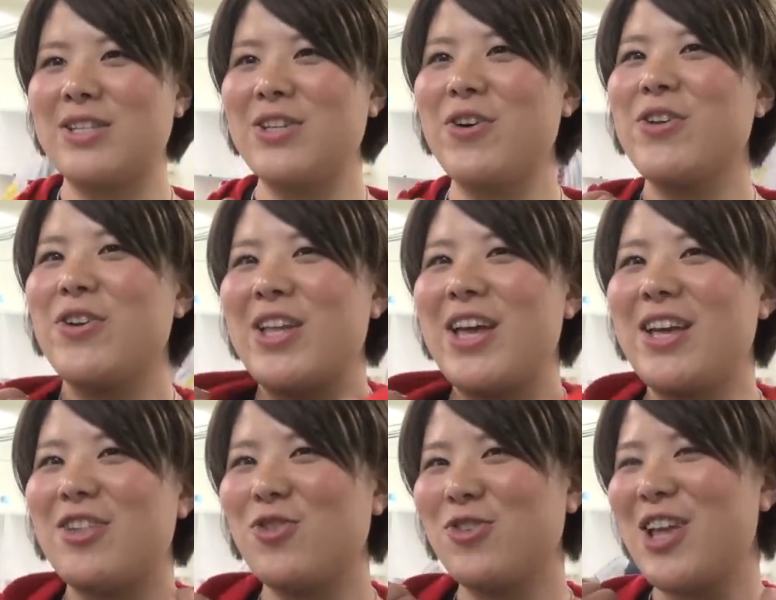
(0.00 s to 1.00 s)
強いの
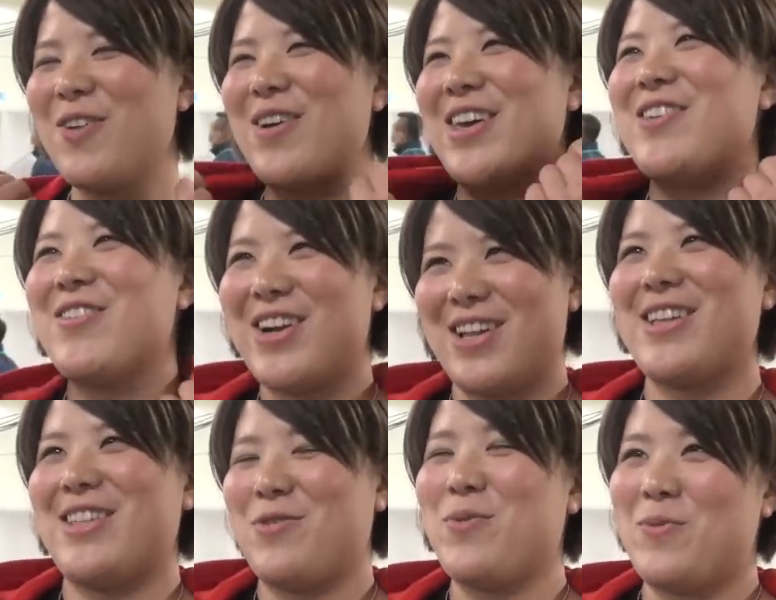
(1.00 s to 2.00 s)
で状態はいいのか
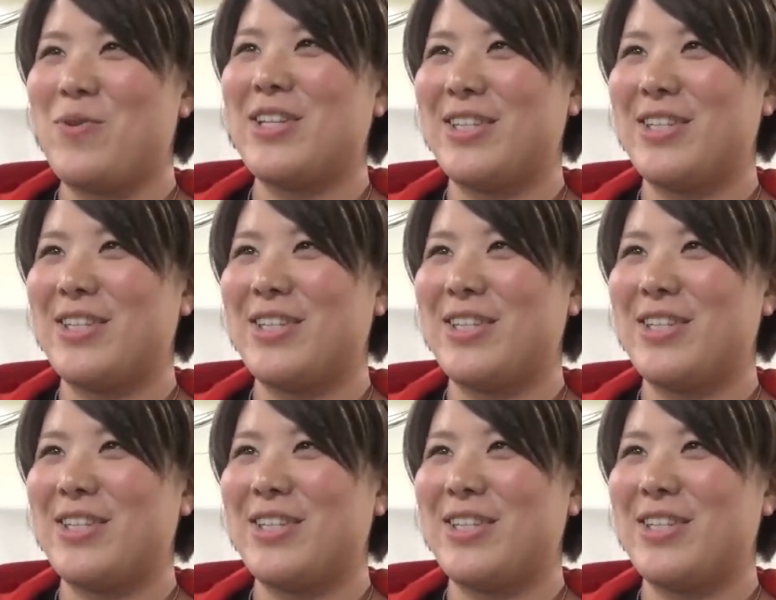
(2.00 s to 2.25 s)
なと思いま